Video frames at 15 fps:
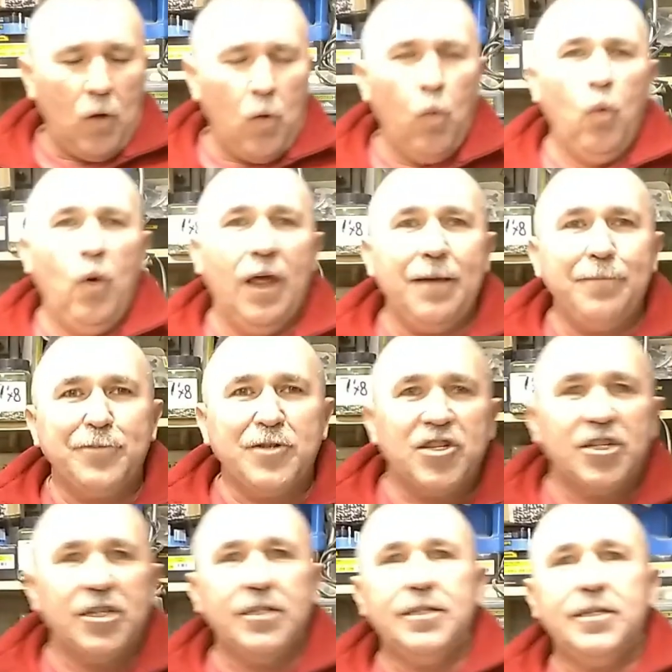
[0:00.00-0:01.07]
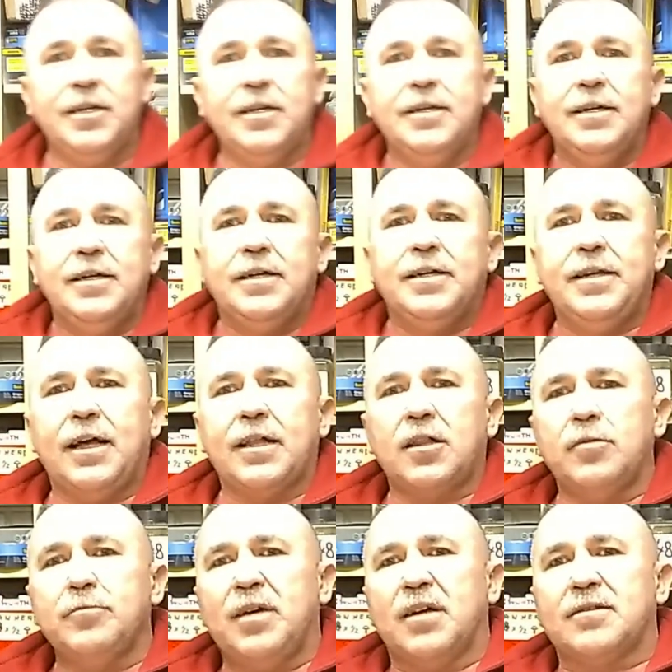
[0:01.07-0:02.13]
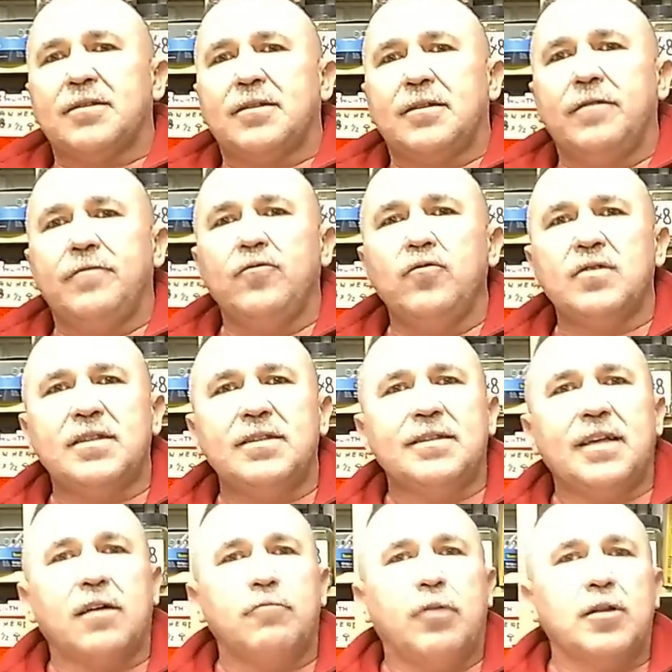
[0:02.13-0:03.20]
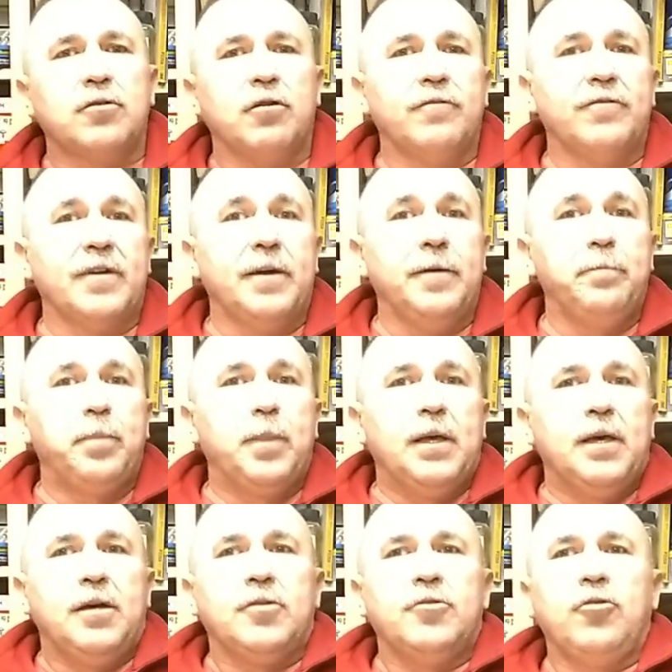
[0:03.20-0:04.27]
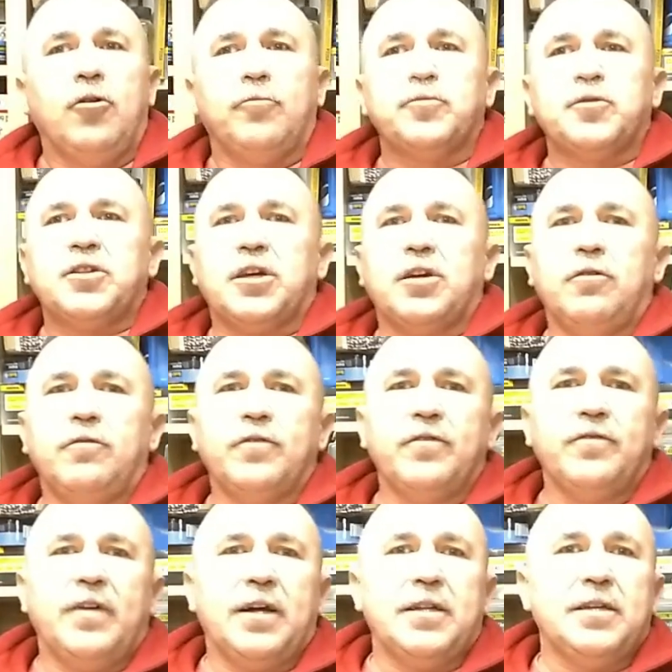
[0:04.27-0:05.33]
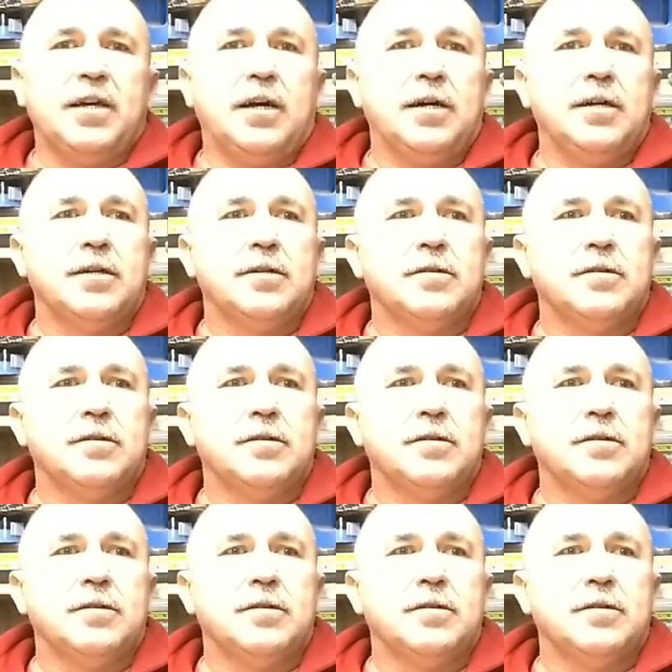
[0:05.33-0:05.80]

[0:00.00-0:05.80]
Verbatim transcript: ulepszyć, Natomiast te wózki zakładowe do przechowywania